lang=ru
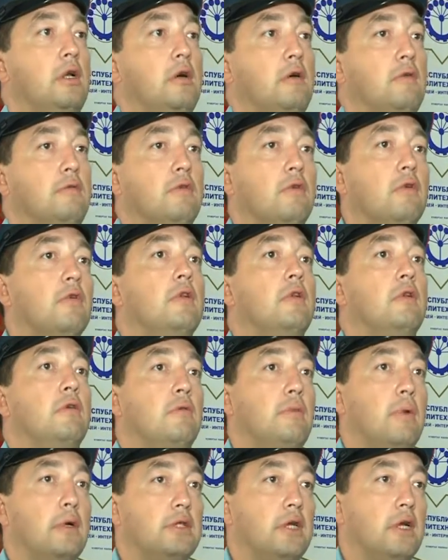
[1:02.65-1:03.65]
внутреннего
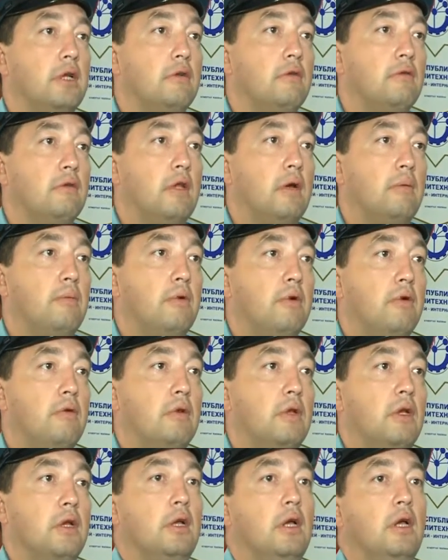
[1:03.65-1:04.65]
пожарного
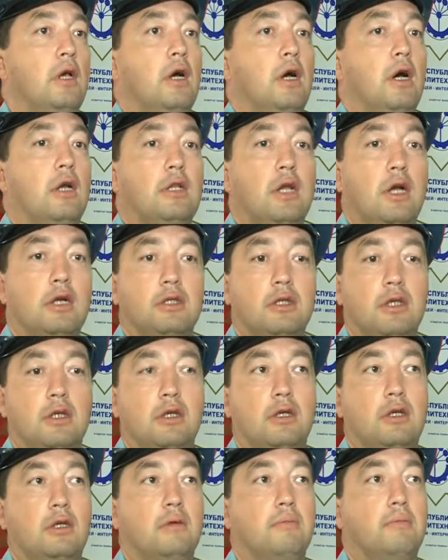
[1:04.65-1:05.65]
водопровода, а также
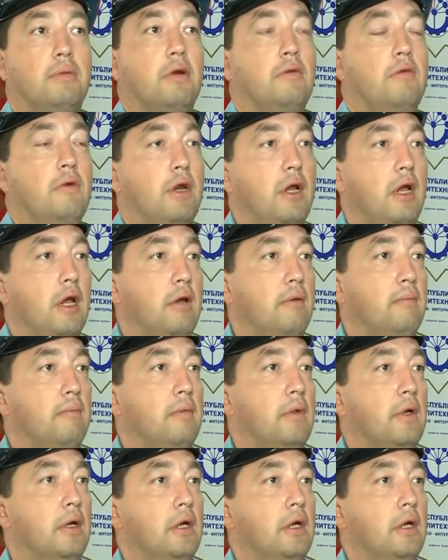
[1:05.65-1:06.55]
э, проверяем